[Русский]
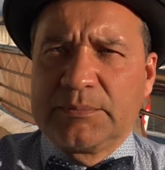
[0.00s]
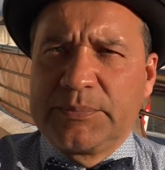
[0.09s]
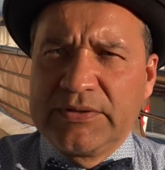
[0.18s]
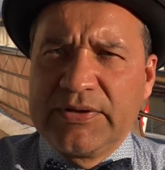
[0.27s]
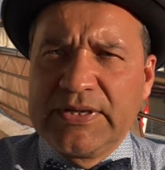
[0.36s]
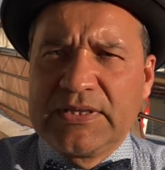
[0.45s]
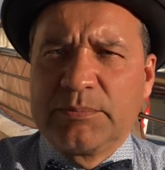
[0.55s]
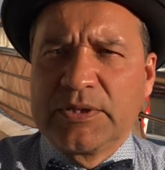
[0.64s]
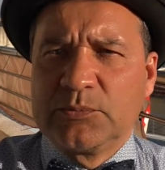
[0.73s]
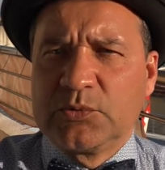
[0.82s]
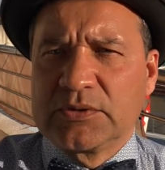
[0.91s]
Предварительный
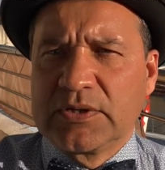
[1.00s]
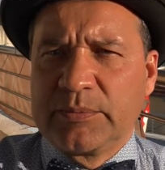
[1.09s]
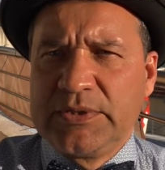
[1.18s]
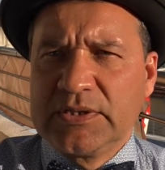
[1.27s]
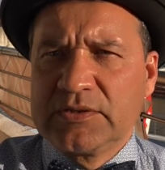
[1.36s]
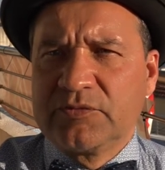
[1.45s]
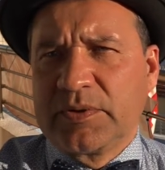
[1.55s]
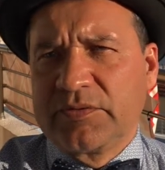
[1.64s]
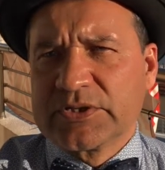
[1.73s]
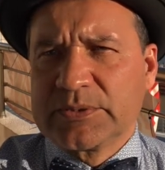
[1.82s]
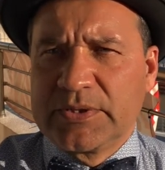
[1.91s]
подбор объектов по
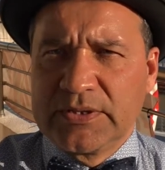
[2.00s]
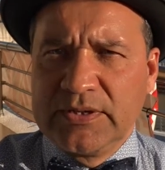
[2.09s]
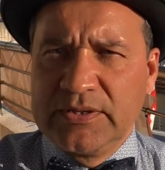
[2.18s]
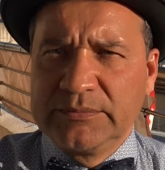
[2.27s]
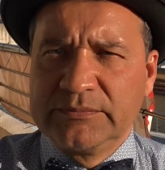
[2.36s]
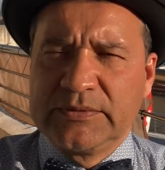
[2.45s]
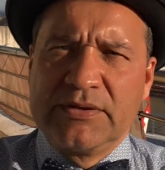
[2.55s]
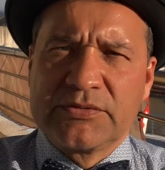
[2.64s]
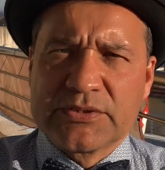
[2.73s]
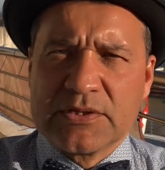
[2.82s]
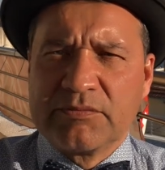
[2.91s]
вашим критериям я
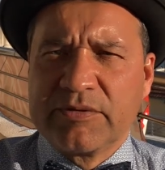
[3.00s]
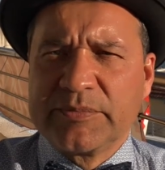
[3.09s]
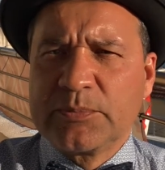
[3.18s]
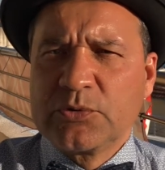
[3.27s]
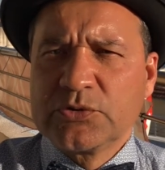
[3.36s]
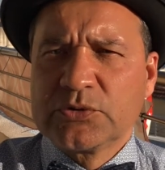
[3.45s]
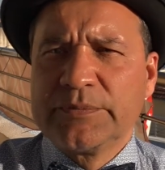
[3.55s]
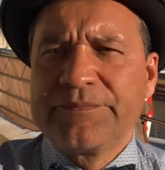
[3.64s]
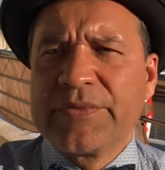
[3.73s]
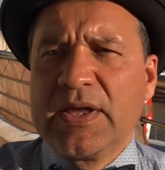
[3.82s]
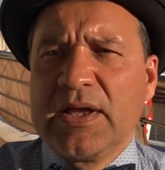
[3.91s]
высылаю вам на почту.
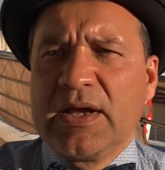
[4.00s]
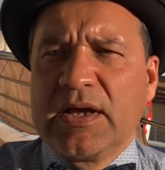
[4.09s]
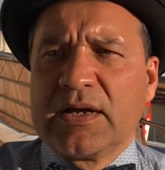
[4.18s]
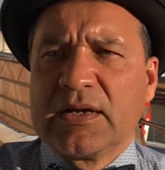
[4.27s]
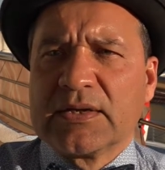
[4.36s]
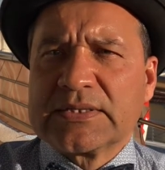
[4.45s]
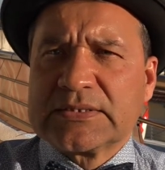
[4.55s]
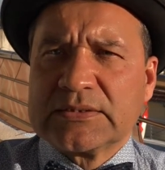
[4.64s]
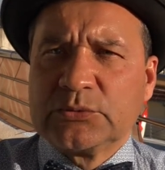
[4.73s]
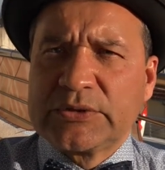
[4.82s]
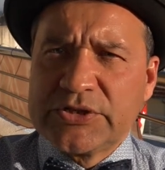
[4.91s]
А,
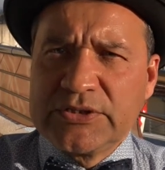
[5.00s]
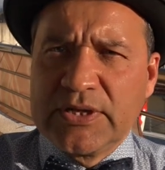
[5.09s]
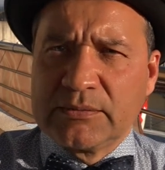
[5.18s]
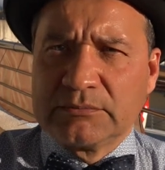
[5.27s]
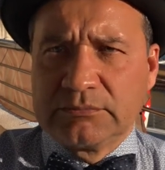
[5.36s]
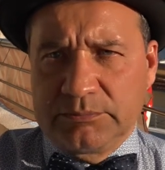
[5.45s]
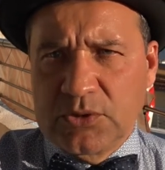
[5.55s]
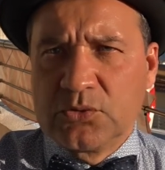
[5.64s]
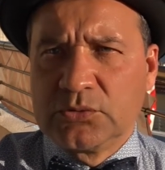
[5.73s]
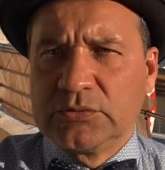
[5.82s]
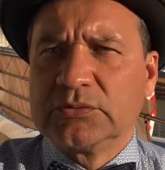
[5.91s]
уточняем по
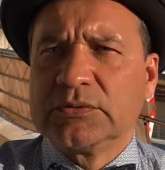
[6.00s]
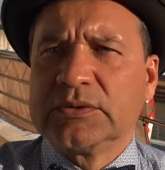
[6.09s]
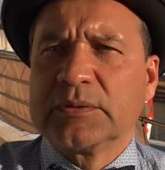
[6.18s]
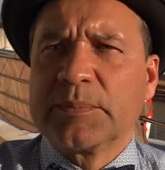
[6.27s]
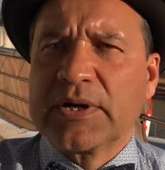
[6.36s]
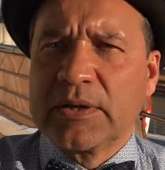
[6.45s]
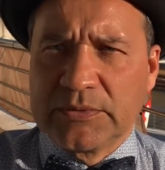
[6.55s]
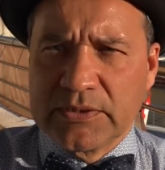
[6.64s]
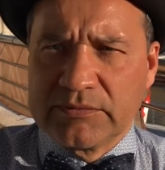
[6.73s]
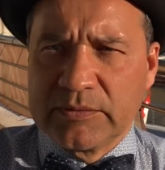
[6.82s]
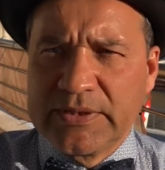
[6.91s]
ходу э,
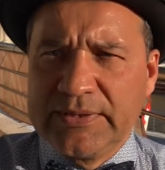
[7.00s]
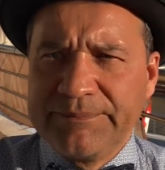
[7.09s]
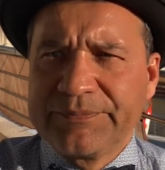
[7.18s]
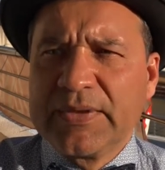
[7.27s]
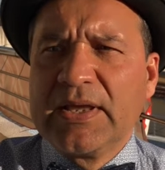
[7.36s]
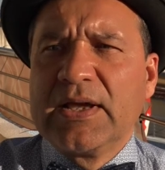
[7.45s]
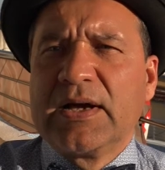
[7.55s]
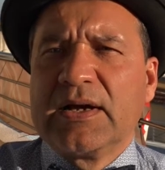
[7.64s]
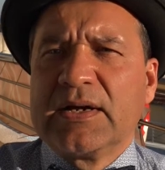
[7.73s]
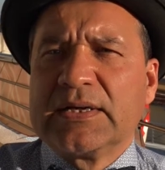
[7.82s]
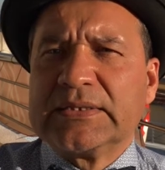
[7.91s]
параметры выбора.
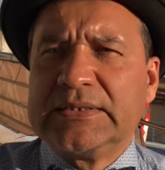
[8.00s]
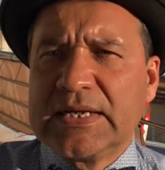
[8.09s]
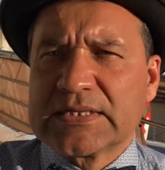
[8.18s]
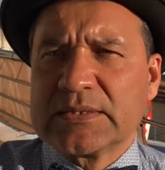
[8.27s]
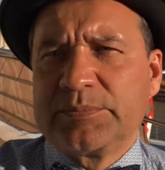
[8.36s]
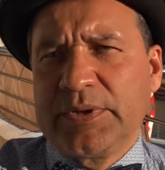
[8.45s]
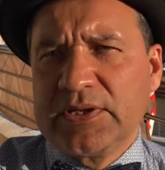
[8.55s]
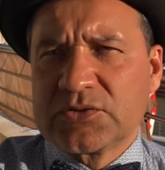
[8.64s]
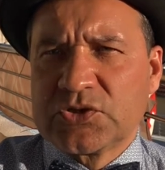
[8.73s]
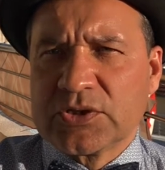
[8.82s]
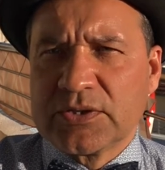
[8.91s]
Дальше
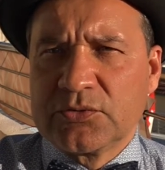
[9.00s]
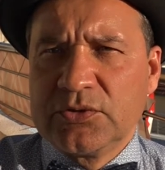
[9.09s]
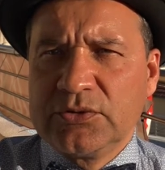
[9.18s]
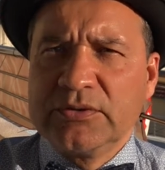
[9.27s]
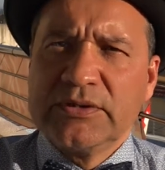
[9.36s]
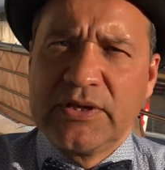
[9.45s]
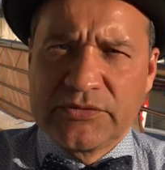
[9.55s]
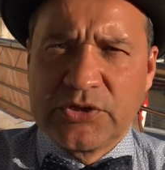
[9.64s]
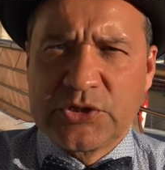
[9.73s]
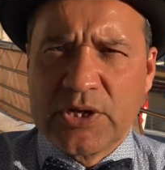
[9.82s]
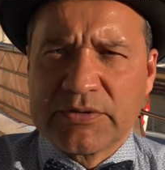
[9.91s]
приезд в Черногорию, я
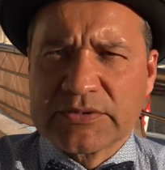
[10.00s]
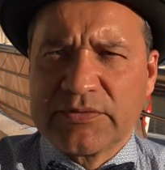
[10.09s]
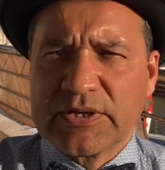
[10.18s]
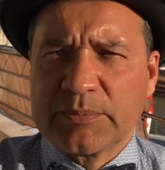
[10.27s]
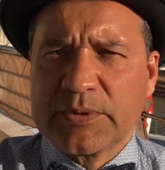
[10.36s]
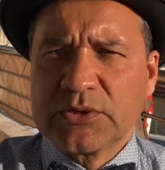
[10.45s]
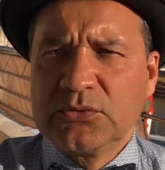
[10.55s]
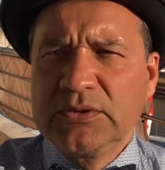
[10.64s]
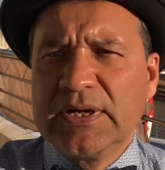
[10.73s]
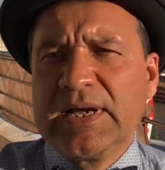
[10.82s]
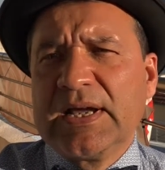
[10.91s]
встречаю вас в аэропорту,